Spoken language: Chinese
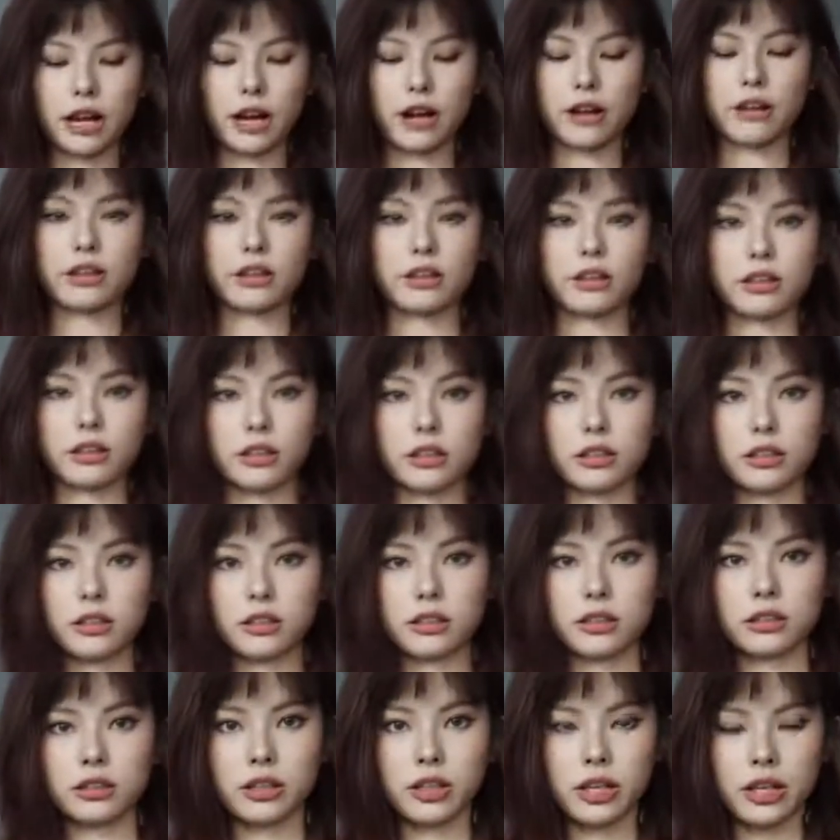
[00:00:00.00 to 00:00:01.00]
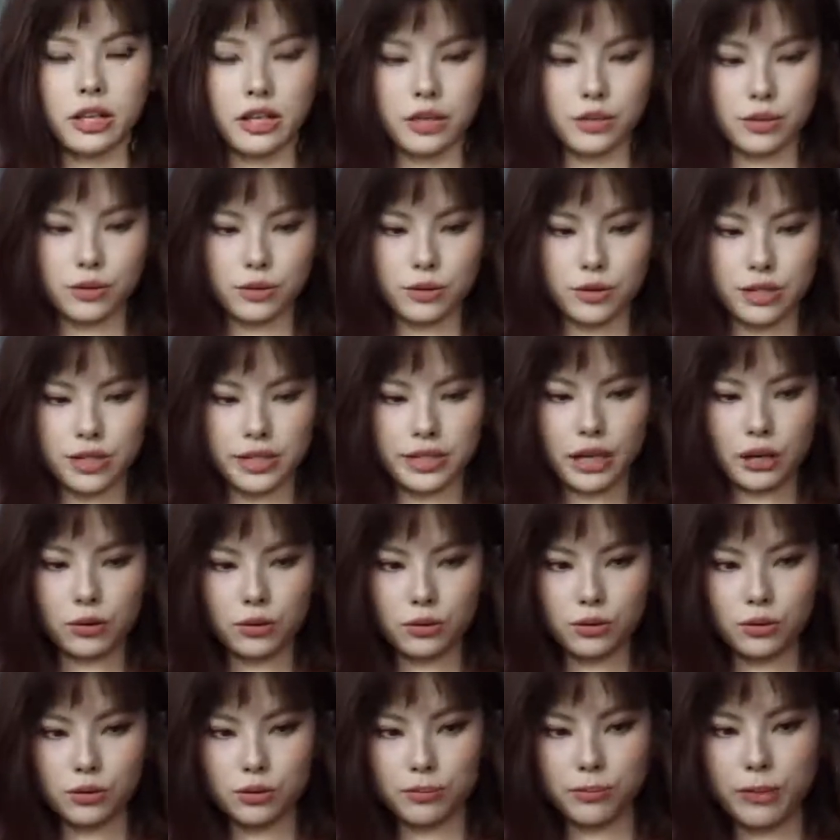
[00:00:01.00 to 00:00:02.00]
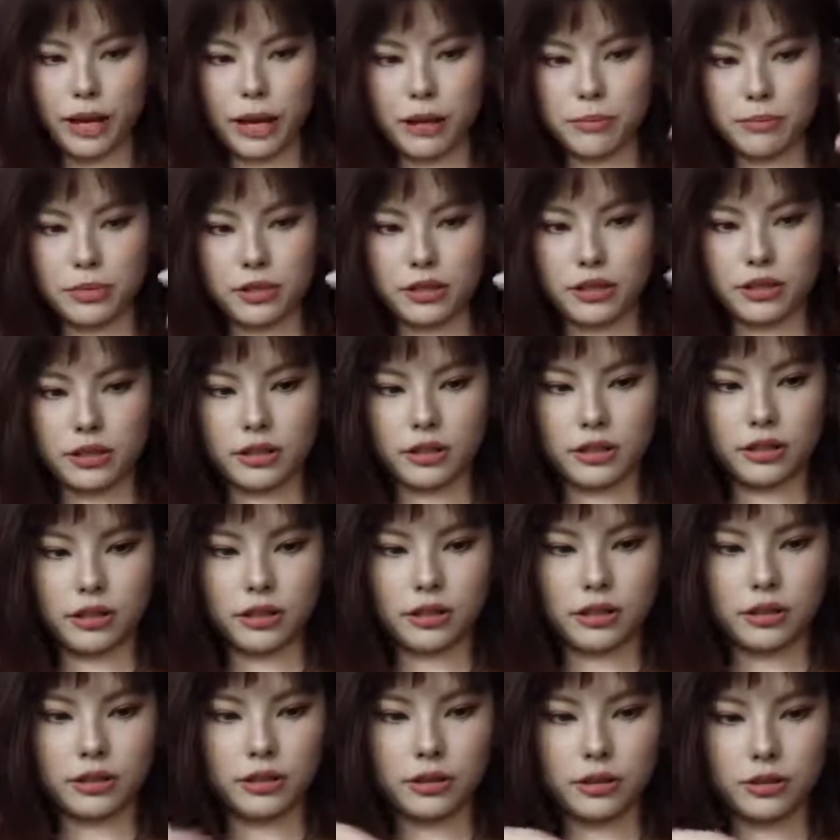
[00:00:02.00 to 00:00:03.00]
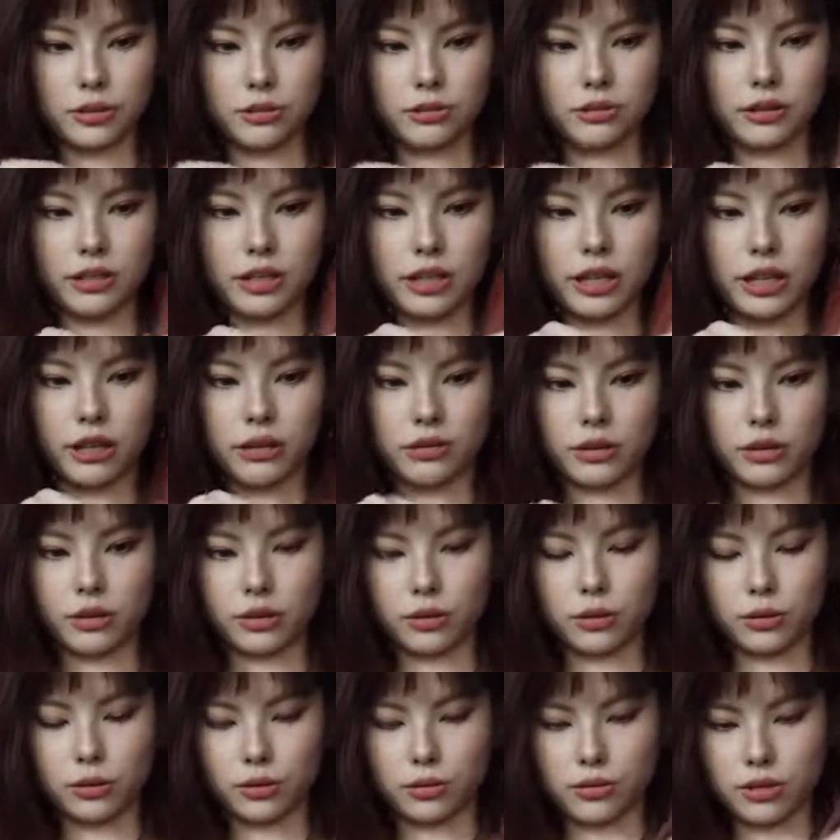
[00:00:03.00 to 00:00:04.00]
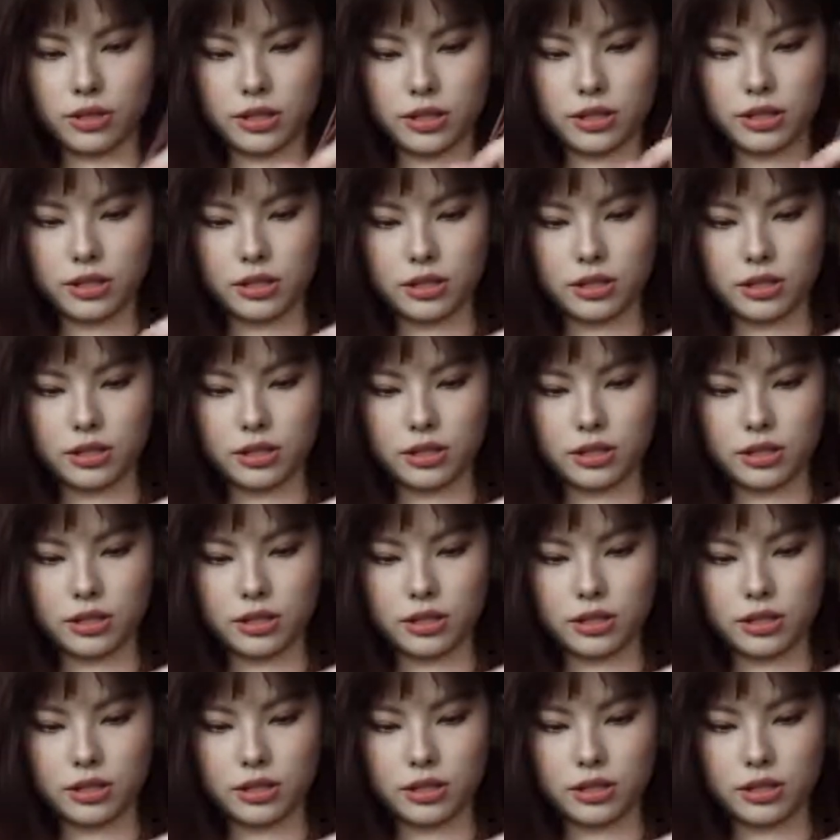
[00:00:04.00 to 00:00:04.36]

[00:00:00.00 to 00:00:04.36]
还有一个这种小鹿斑比的一个这种吊着的东西。